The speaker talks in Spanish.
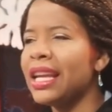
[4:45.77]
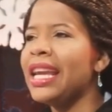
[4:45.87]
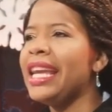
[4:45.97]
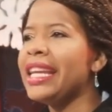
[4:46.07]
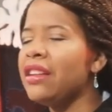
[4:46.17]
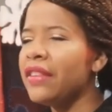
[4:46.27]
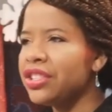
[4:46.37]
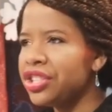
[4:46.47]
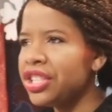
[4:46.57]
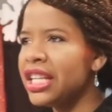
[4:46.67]
en el
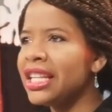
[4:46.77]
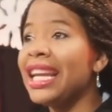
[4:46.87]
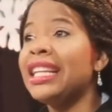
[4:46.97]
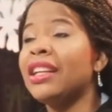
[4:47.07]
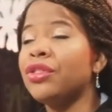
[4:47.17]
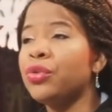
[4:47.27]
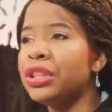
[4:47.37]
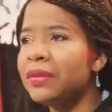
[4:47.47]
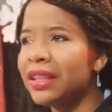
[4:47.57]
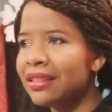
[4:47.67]
bachiller, en las
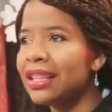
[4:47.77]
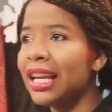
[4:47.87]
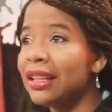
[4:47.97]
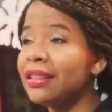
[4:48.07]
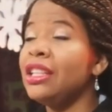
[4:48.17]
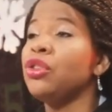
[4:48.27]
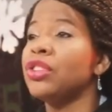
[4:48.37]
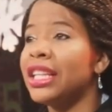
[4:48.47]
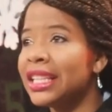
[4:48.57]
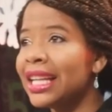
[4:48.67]
universidades y los
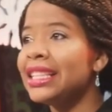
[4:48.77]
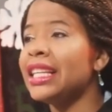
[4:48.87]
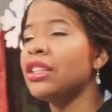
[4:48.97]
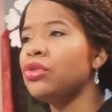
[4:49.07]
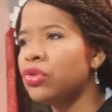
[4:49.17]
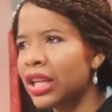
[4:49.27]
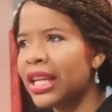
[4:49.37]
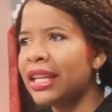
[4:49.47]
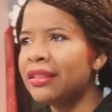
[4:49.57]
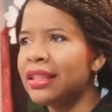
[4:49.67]
que ya tienen sus
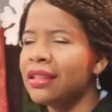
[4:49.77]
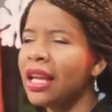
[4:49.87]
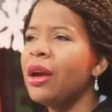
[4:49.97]
creencias,